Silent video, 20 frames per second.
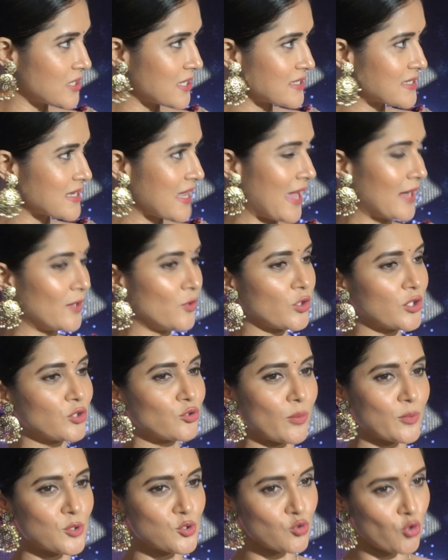জাস্ট গেল
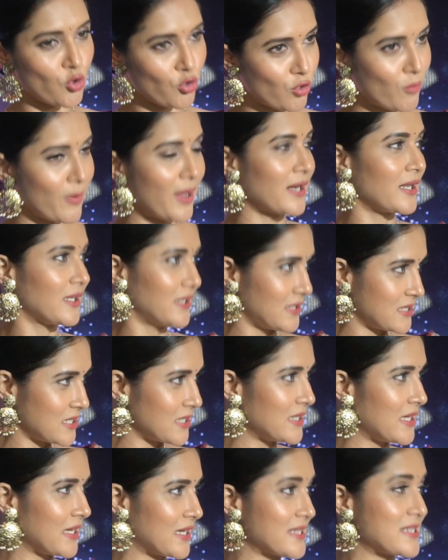কিন্তু আমি সুরঙ্গ
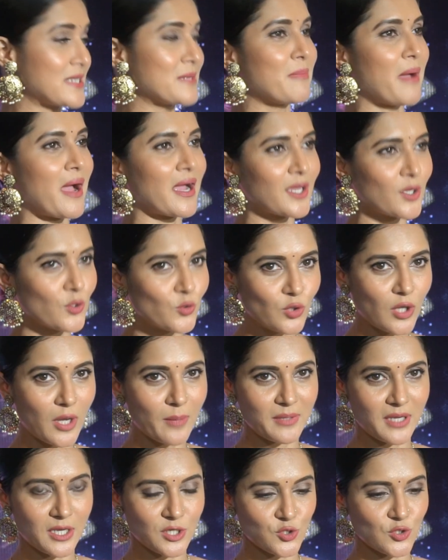বাংলাদেশেই দেখেছি বাকিগুলো
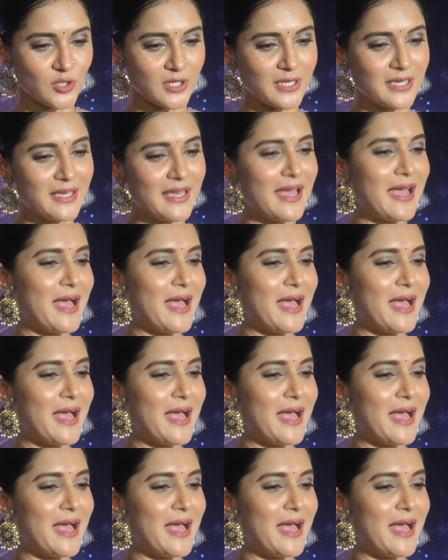আমি আসলে